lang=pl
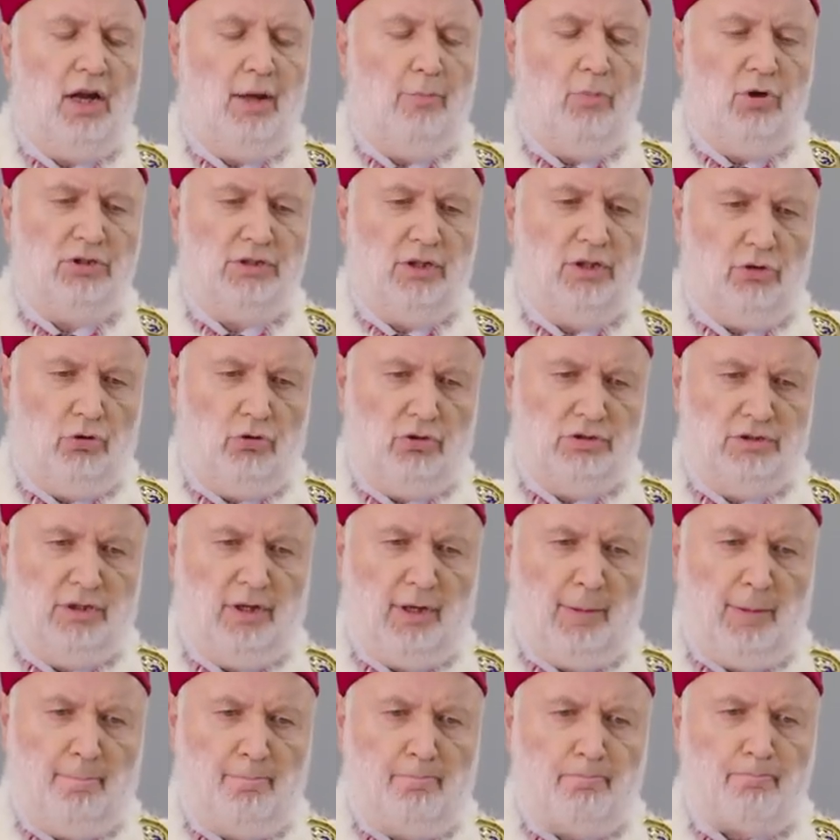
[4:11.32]

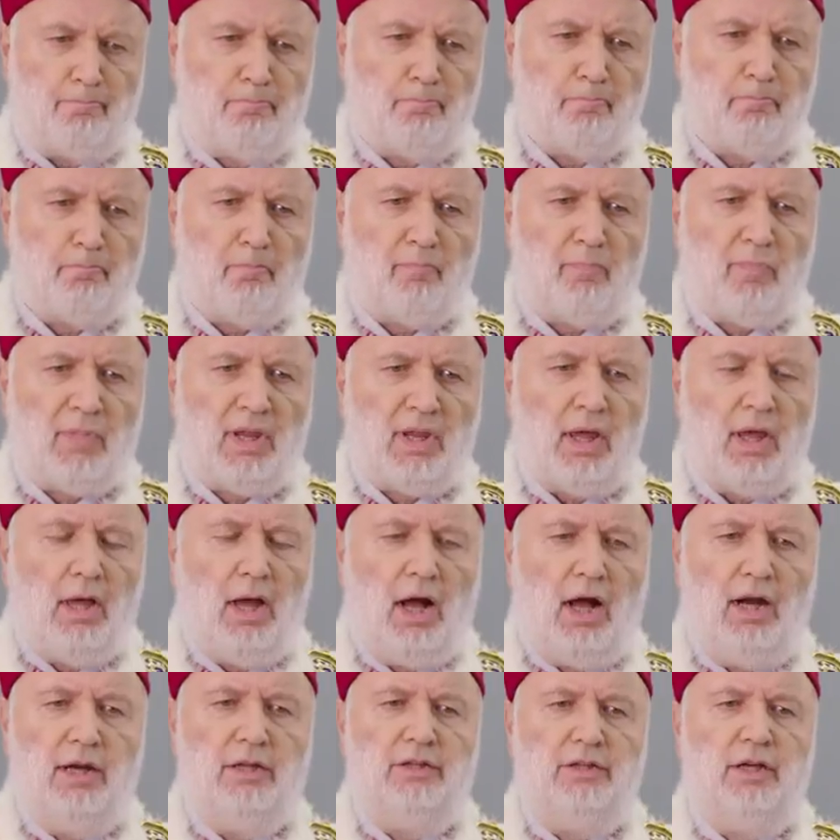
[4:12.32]
laboratoria,
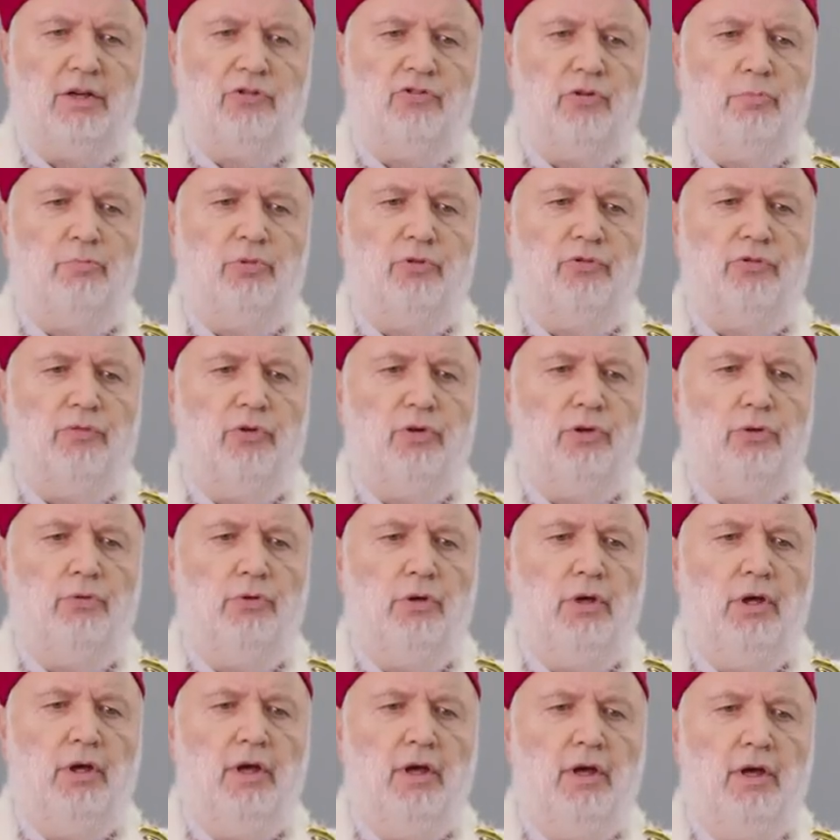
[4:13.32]
ale także
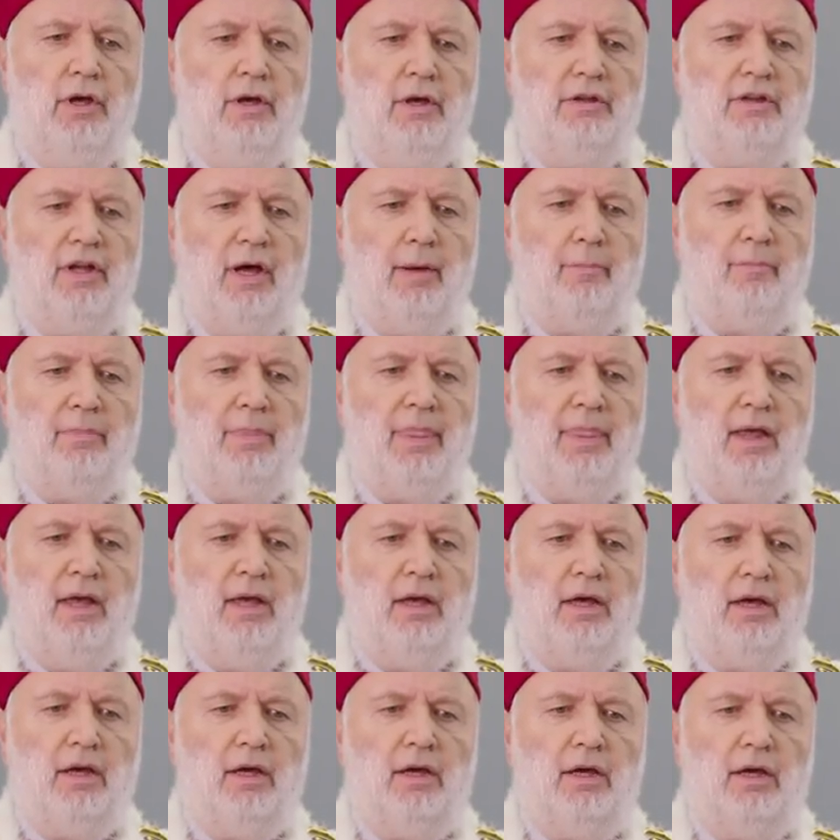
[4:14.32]
pozwoliły nam
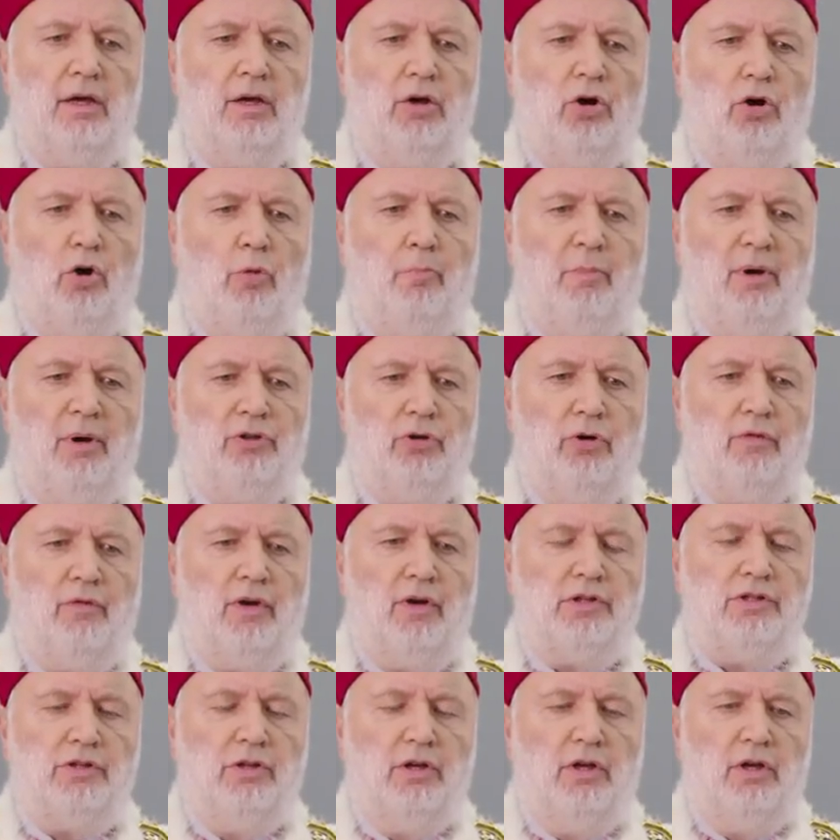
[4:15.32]
e,
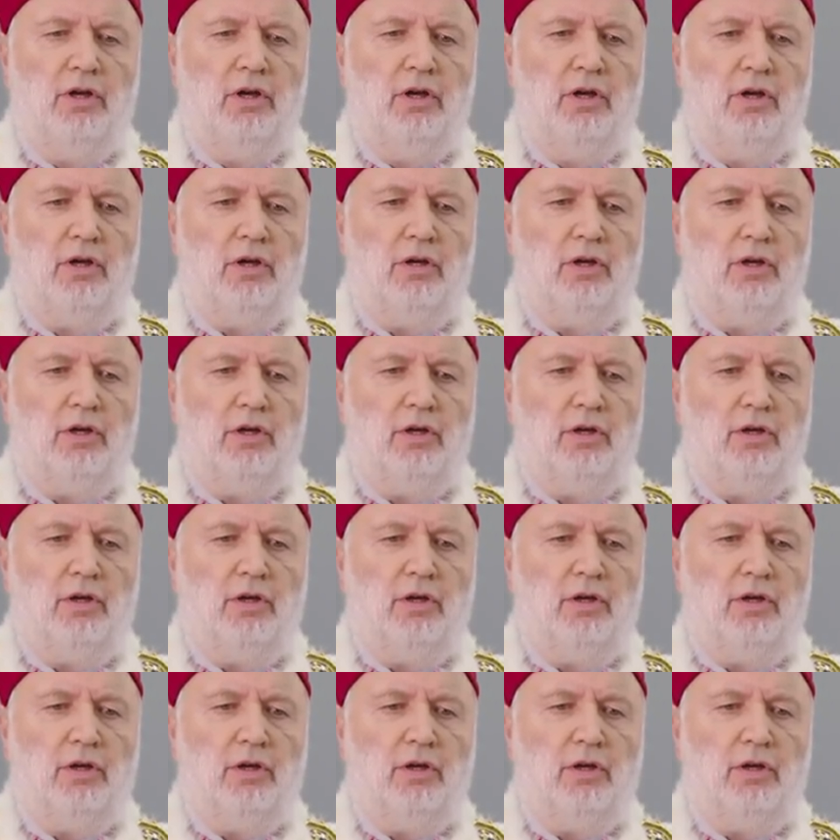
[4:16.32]
opanować e,